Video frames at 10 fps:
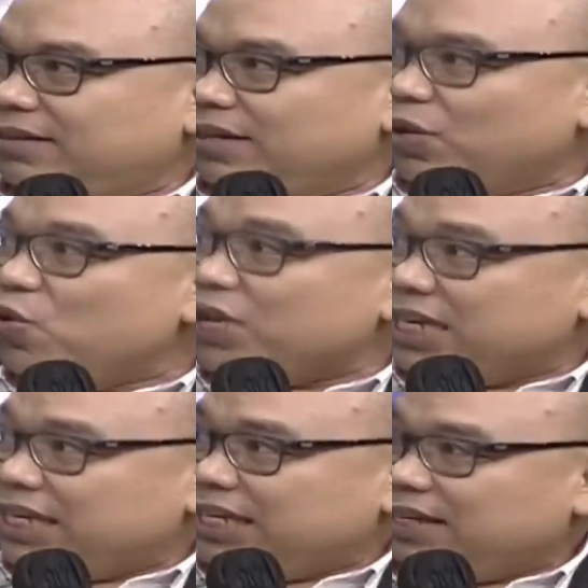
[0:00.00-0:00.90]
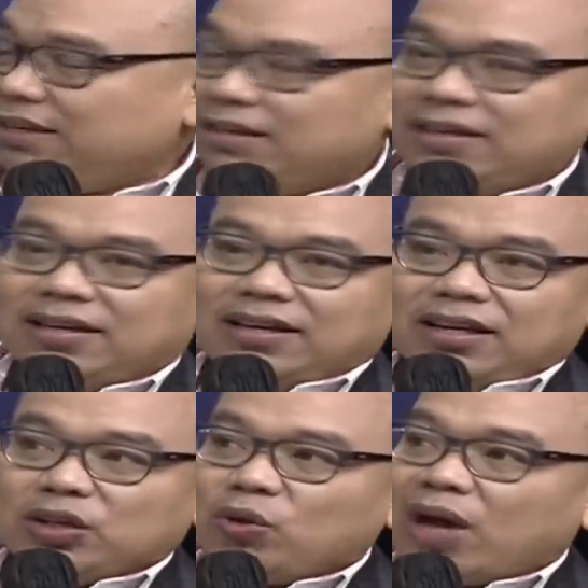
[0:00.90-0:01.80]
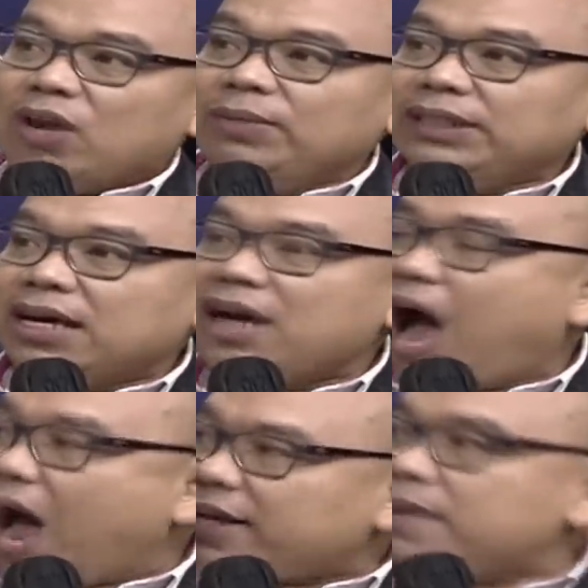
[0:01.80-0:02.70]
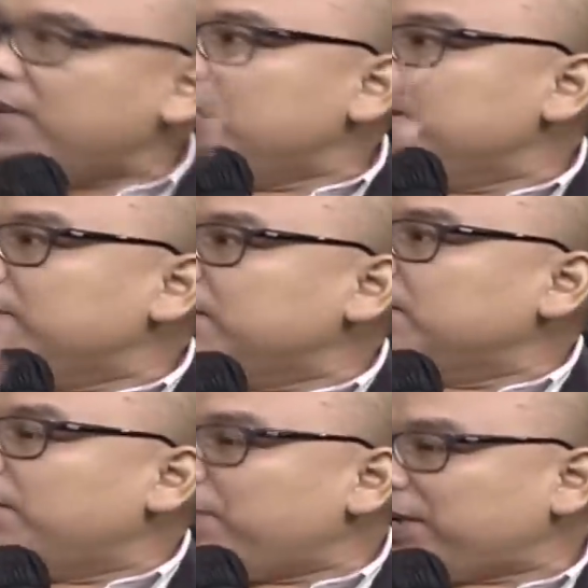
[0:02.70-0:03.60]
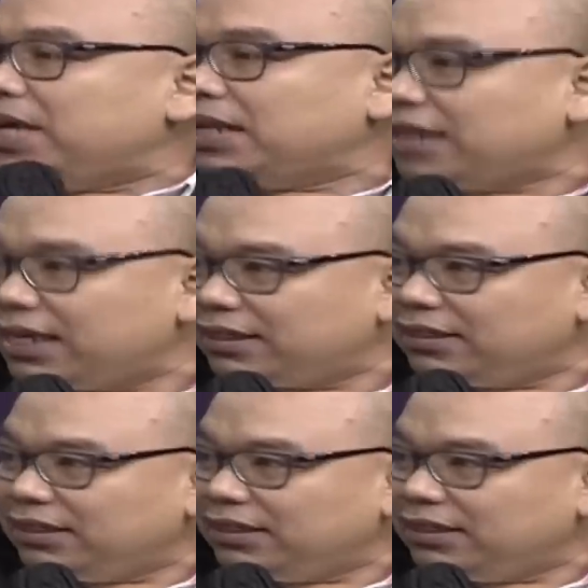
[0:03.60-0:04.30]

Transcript: di Ngeruki itu alumni yang nggak ada yang berani memperlihatkan